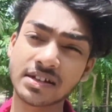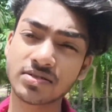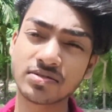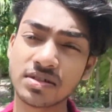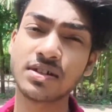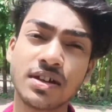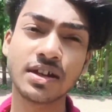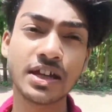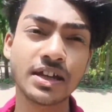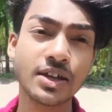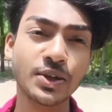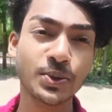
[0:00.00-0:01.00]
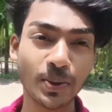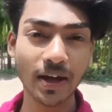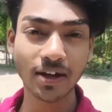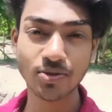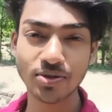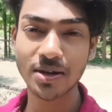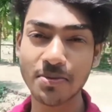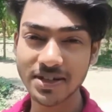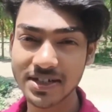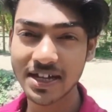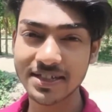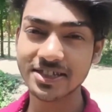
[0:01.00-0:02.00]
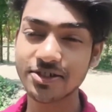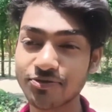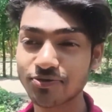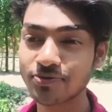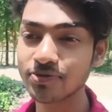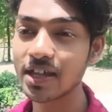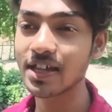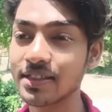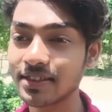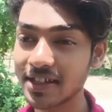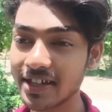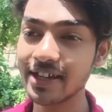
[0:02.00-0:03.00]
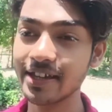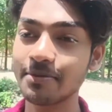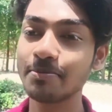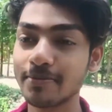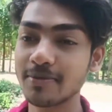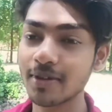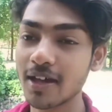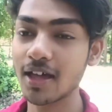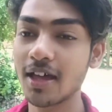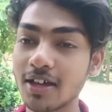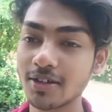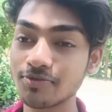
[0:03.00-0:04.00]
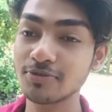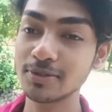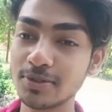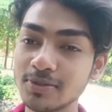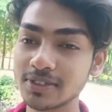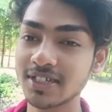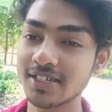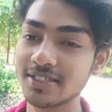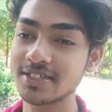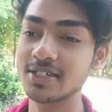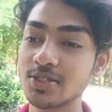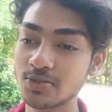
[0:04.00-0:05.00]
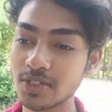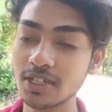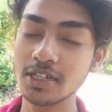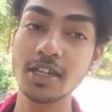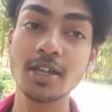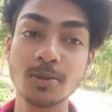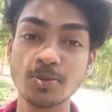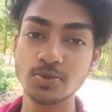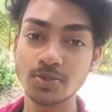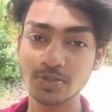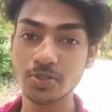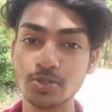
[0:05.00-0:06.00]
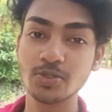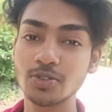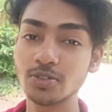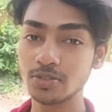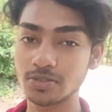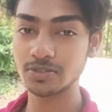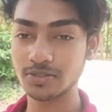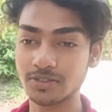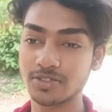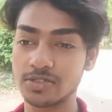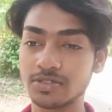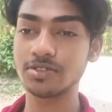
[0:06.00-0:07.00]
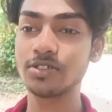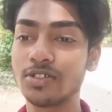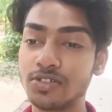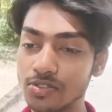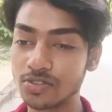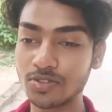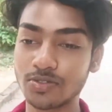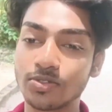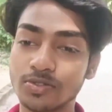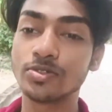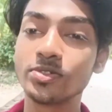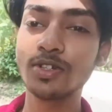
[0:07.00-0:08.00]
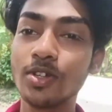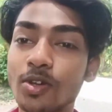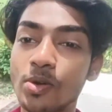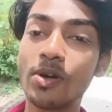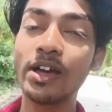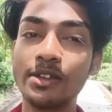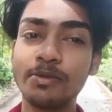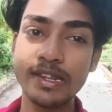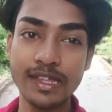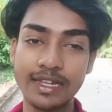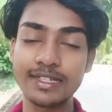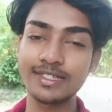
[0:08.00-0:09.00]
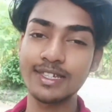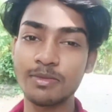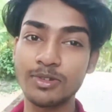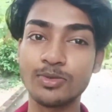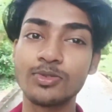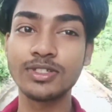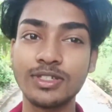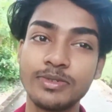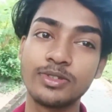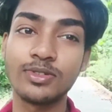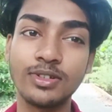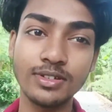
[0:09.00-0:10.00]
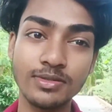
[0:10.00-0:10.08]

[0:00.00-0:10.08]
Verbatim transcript: এখন তো এখন আমরা যাচ্ছি ফুল আনতে ফুল তুলতে যাচ্ছি কিছুটা পুজোর জন্য তো ও আগে বেরিয়ে গেছে আমি ঢুকছি ভিতরে